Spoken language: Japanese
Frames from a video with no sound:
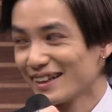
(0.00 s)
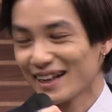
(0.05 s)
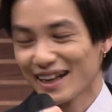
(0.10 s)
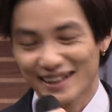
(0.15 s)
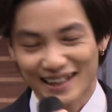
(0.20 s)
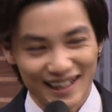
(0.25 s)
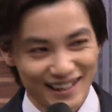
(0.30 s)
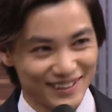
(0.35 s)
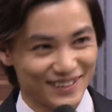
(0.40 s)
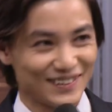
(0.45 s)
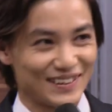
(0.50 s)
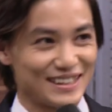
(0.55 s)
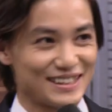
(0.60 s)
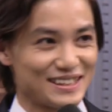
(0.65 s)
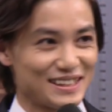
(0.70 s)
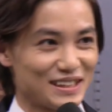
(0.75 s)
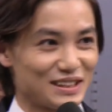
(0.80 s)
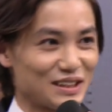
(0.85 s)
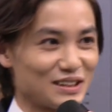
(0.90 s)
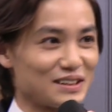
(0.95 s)
入れたりとか
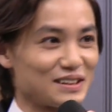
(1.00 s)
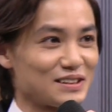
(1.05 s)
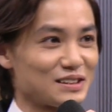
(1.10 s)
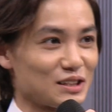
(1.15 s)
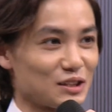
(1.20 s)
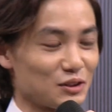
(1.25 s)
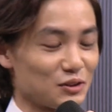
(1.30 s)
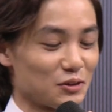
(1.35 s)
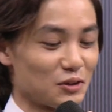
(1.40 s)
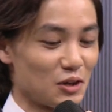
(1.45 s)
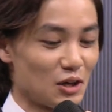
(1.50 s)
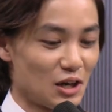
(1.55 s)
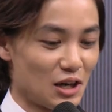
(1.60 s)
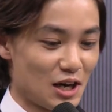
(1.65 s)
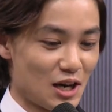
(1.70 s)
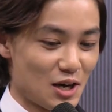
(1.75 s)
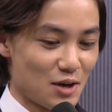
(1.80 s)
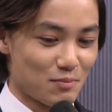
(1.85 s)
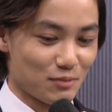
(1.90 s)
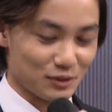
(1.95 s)
してたんですけど
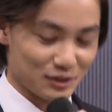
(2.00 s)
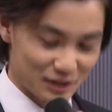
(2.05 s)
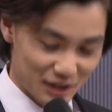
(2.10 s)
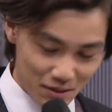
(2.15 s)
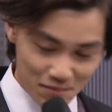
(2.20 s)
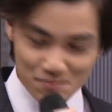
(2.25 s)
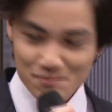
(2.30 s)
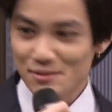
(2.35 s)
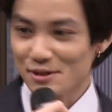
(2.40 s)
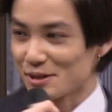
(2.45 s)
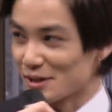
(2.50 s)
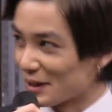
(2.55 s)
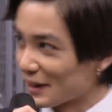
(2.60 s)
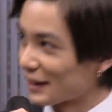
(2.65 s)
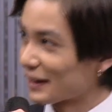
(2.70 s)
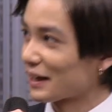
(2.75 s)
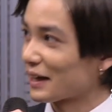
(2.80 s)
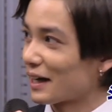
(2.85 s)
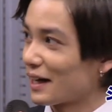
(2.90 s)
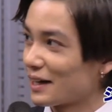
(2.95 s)
もう全
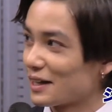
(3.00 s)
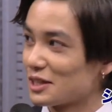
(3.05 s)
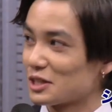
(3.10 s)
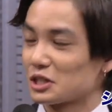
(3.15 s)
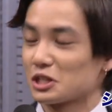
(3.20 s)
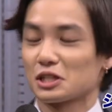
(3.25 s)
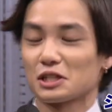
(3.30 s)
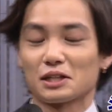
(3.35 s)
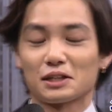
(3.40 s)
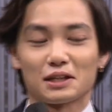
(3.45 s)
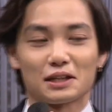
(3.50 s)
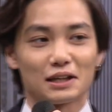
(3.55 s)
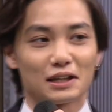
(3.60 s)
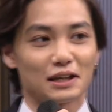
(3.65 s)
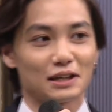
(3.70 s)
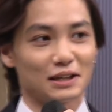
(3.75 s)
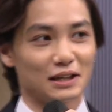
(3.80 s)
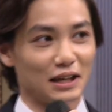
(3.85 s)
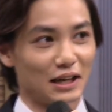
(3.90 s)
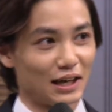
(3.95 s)
部返していた
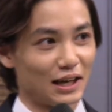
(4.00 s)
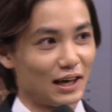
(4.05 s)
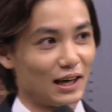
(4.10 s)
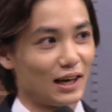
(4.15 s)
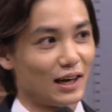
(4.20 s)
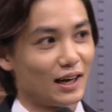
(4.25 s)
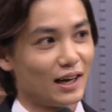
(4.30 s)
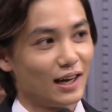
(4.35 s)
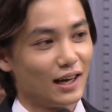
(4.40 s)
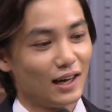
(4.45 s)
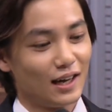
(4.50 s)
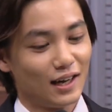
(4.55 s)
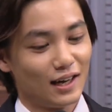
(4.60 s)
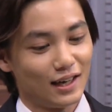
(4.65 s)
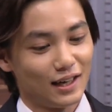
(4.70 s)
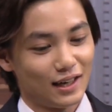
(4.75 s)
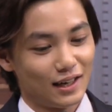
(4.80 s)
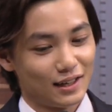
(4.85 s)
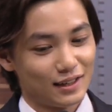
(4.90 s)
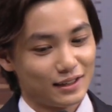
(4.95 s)
だいて
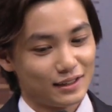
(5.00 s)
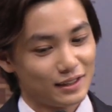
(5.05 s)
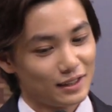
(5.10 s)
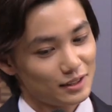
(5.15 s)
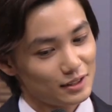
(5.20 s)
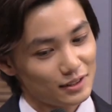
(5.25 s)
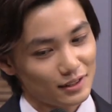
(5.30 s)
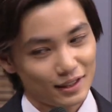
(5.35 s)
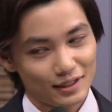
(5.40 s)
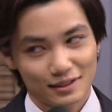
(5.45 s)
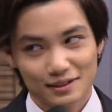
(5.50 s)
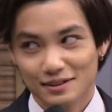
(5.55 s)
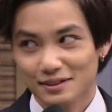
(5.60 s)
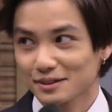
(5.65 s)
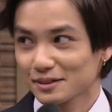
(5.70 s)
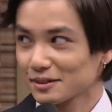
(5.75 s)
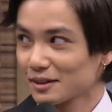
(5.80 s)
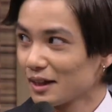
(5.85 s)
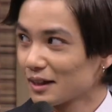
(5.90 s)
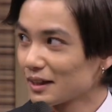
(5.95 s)
いやさ
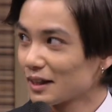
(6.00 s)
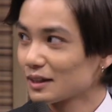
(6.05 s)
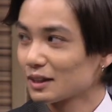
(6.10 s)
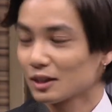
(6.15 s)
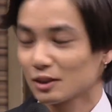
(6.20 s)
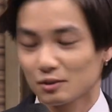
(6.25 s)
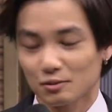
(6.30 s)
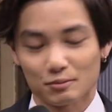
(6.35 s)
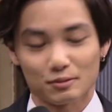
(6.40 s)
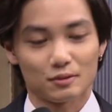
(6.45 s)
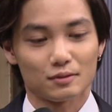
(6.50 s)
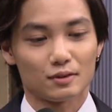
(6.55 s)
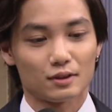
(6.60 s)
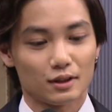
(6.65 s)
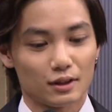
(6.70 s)
すがだなと思って。